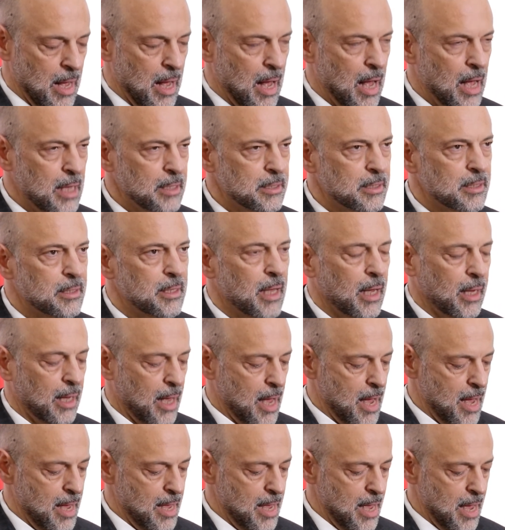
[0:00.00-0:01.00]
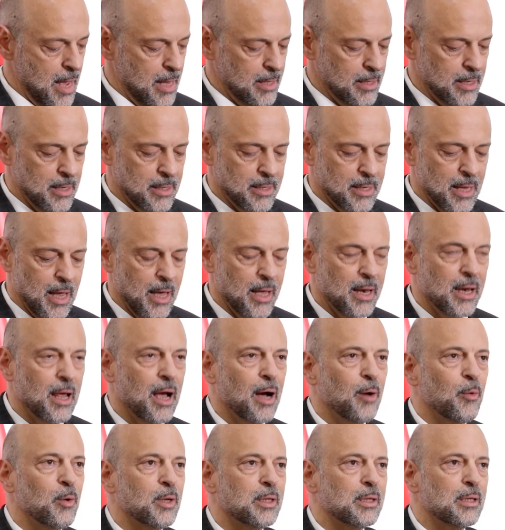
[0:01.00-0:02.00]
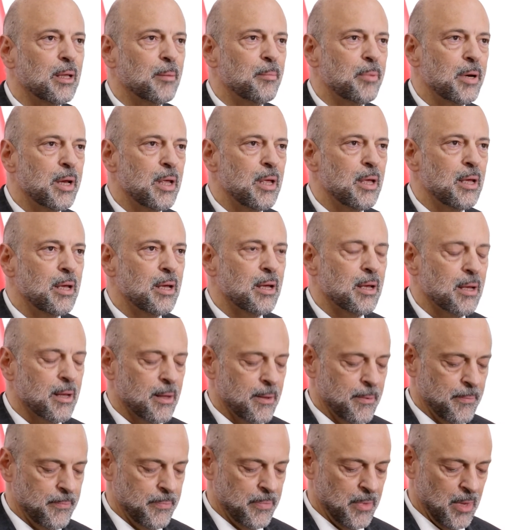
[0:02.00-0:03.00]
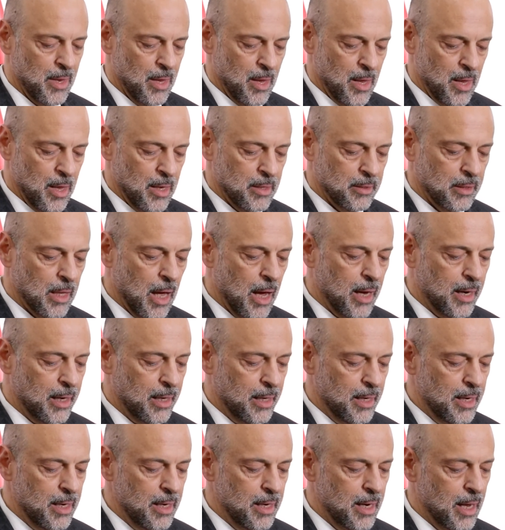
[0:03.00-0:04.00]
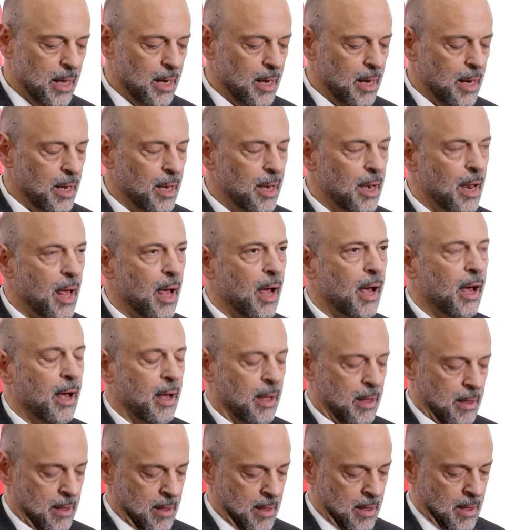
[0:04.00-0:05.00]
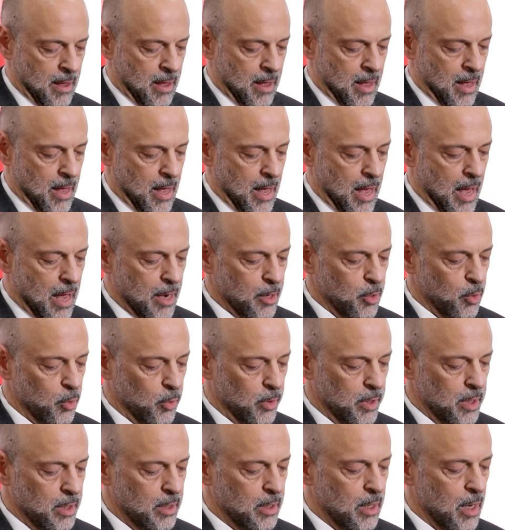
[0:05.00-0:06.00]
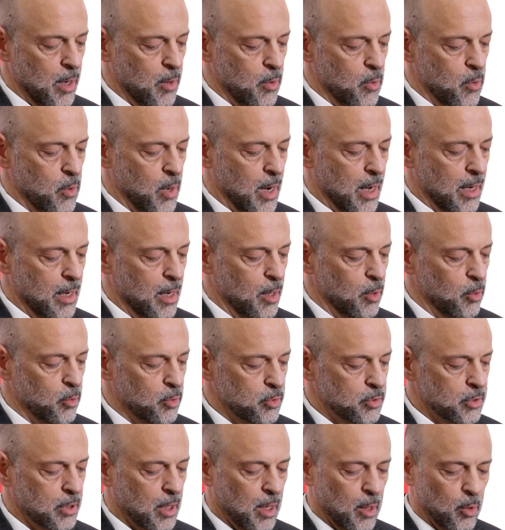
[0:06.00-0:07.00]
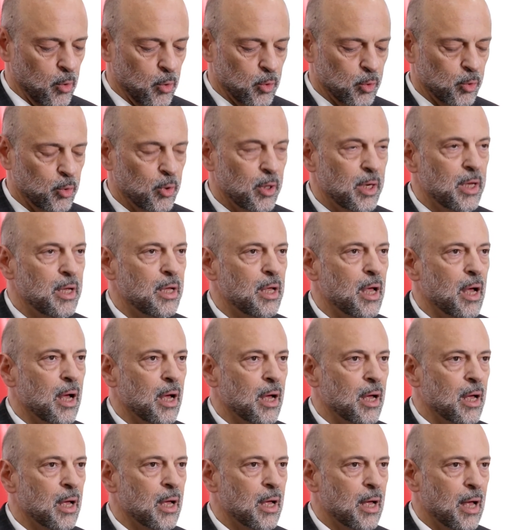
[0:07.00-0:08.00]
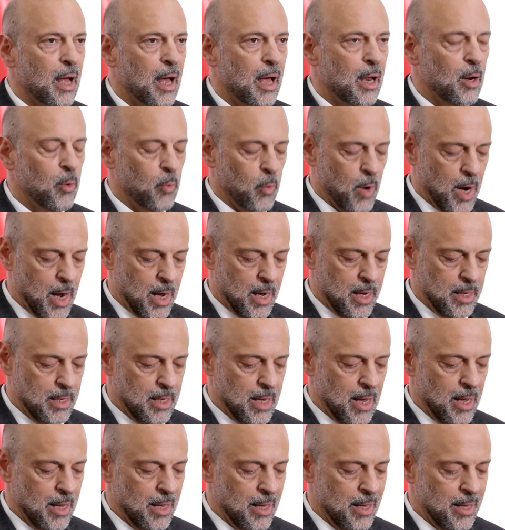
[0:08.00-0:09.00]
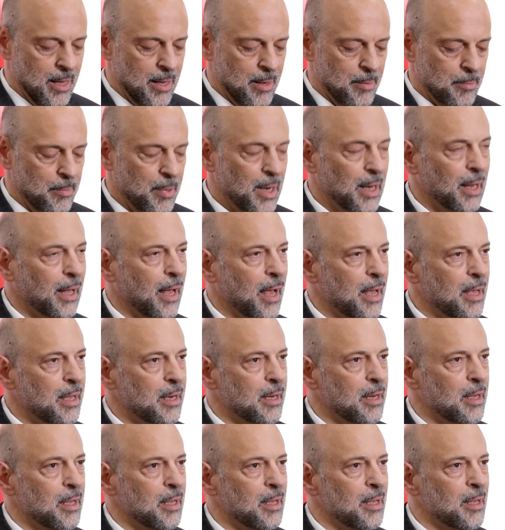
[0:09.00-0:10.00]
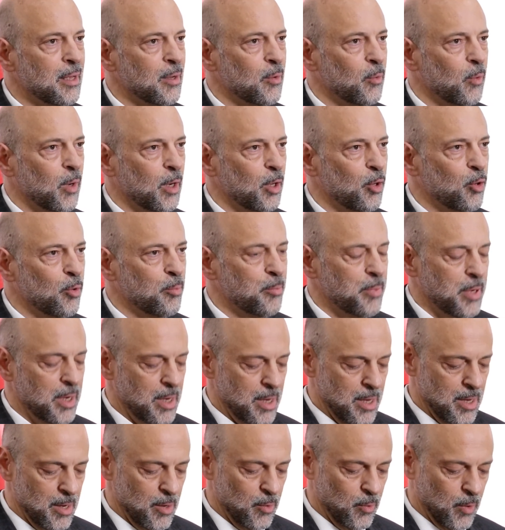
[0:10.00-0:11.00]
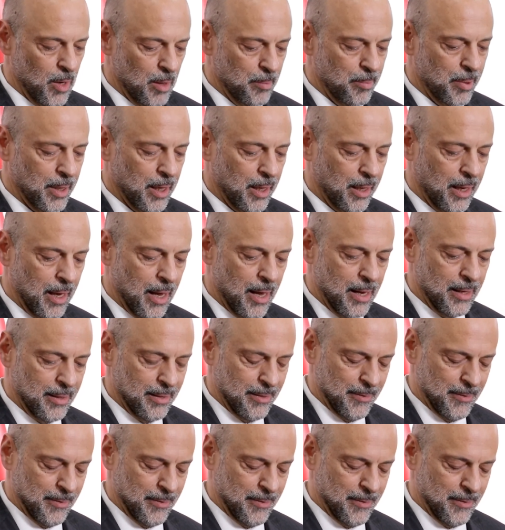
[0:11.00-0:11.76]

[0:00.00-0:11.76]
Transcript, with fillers: اصدق ايات التهنئه والتبريك طارعين الى الله ان يعيده على الاسره الاردنيه الواحده بالخير واليمن والبركات